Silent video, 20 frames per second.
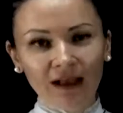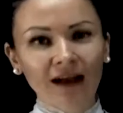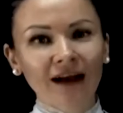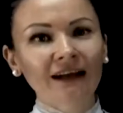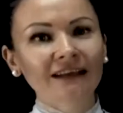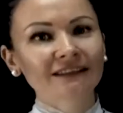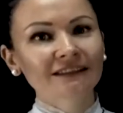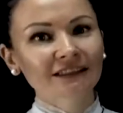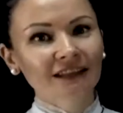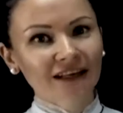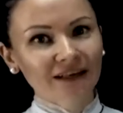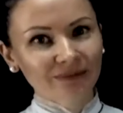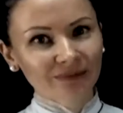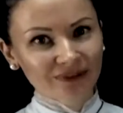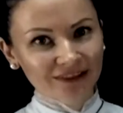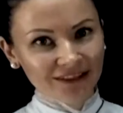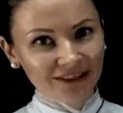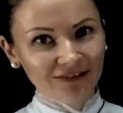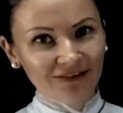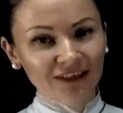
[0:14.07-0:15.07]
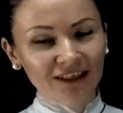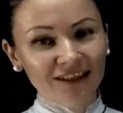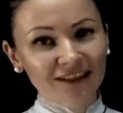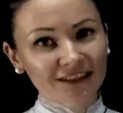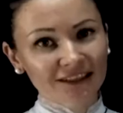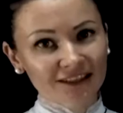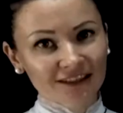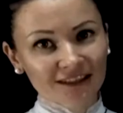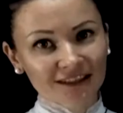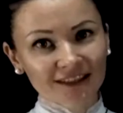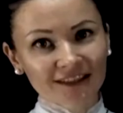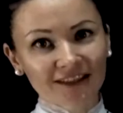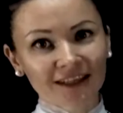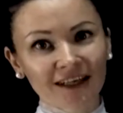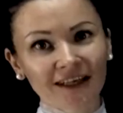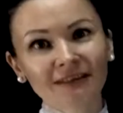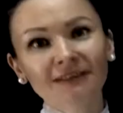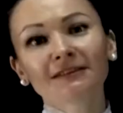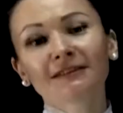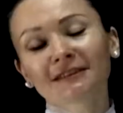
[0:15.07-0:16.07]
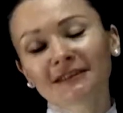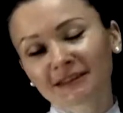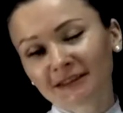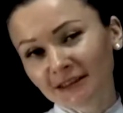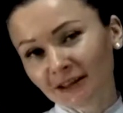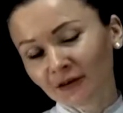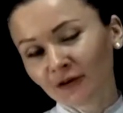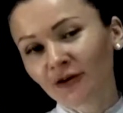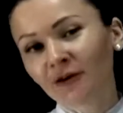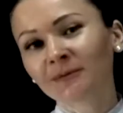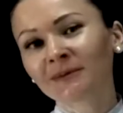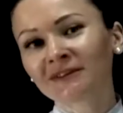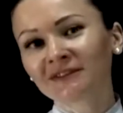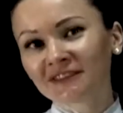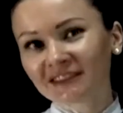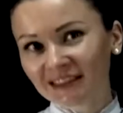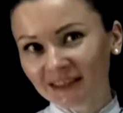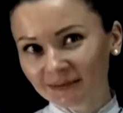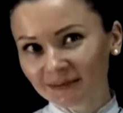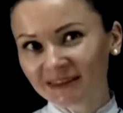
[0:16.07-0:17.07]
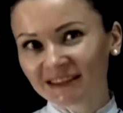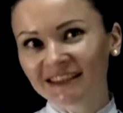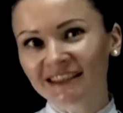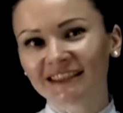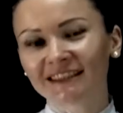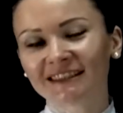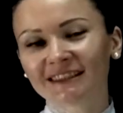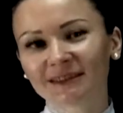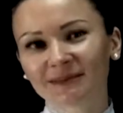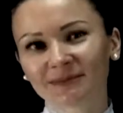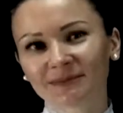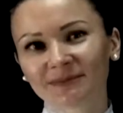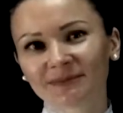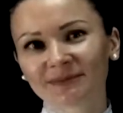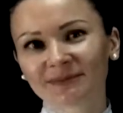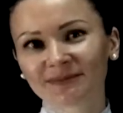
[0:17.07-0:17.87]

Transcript: Аскорбиновая кислота знакома всем детям.